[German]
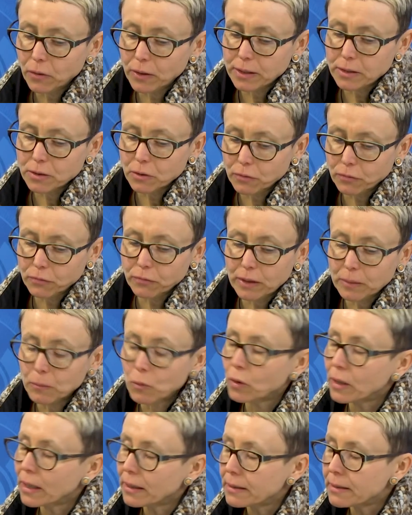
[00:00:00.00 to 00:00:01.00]
heute Software
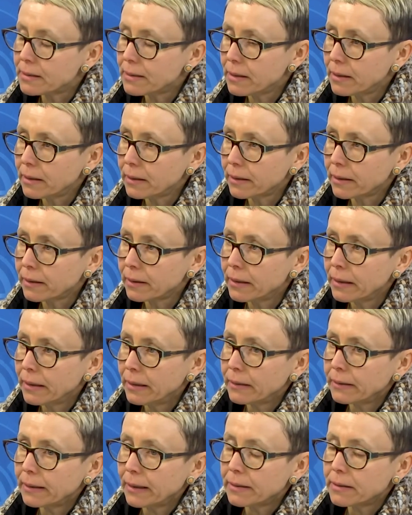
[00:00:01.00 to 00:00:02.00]
modernisiere,
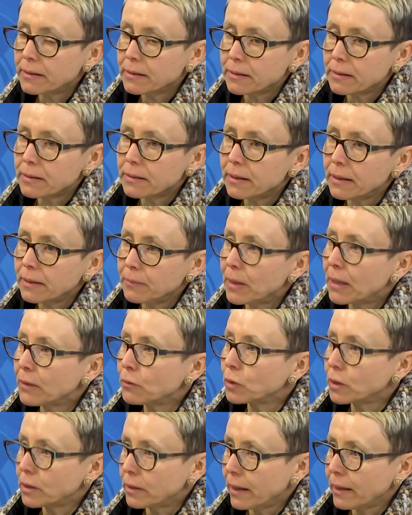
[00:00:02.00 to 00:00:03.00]
dann ist es nicht mehr
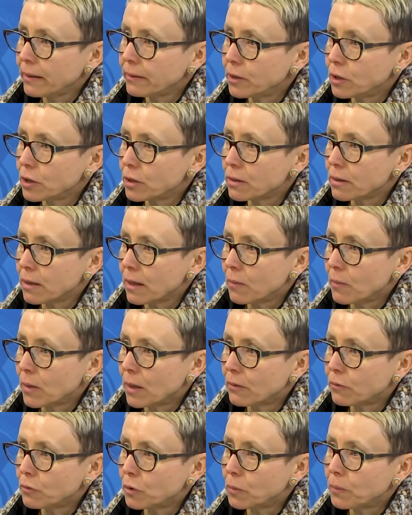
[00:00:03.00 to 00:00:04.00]
nur ein technisches
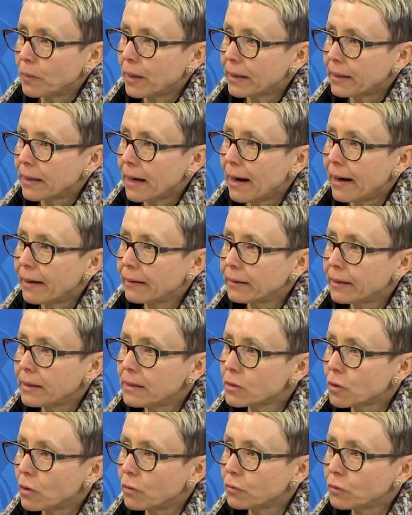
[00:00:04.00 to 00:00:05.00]
Thema. Vor ein paar Jahren ging
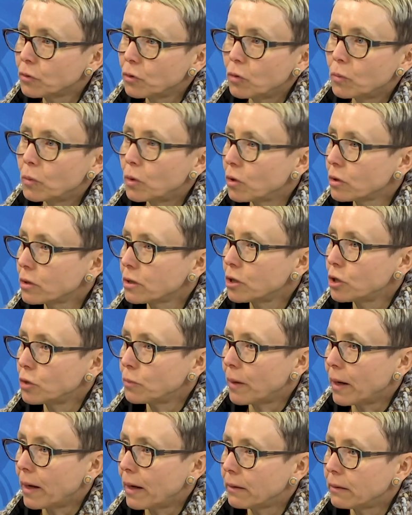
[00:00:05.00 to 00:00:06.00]
es oft nur um
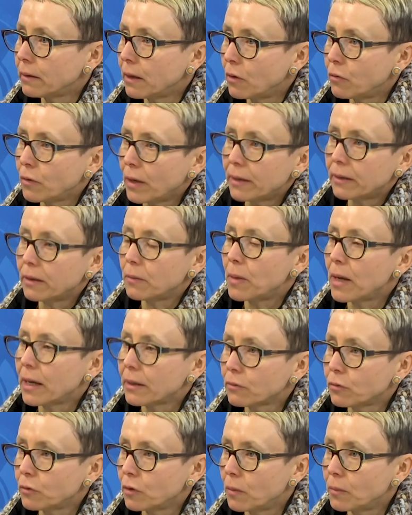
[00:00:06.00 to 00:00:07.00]
Kostensparen, auf andere
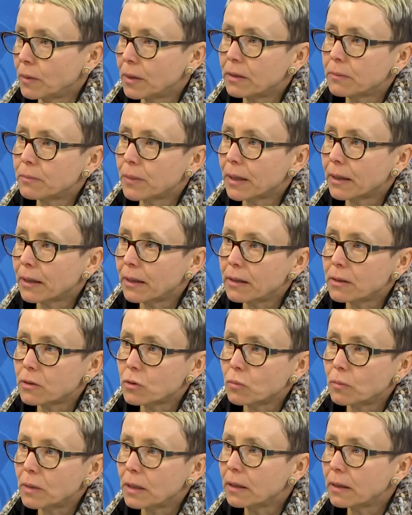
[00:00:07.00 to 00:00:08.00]
Plattformen ein Paket
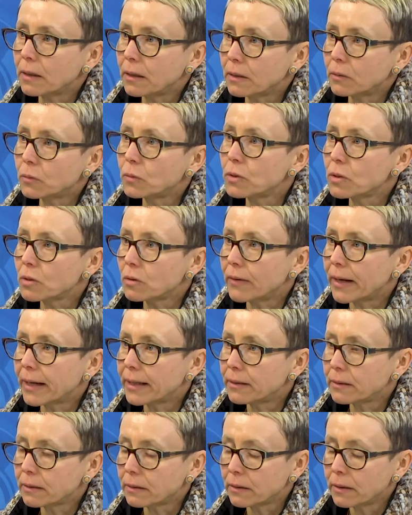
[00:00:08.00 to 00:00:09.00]
zu migrieren und so
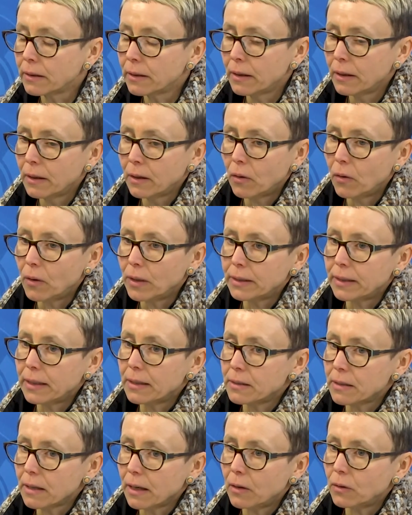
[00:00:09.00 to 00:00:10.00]
weiter. Heute
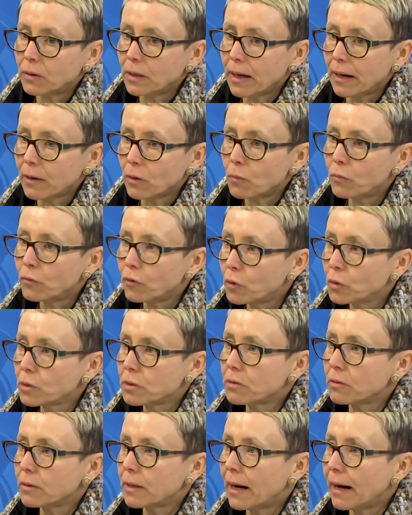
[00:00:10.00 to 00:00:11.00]
geht es ja auch darum,
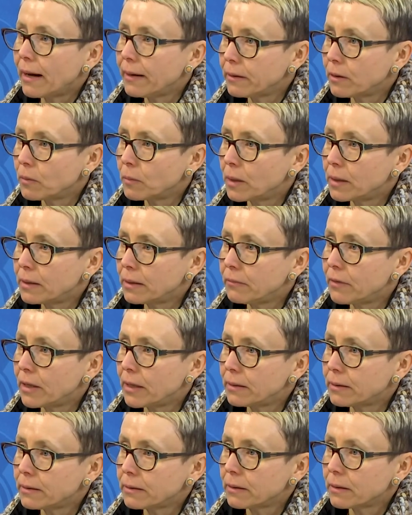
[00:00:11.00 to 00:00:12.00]
funktional nochmal die
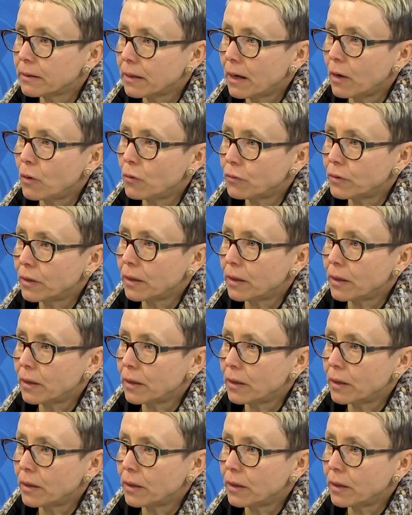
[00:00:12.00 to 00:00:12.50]
Welt auf,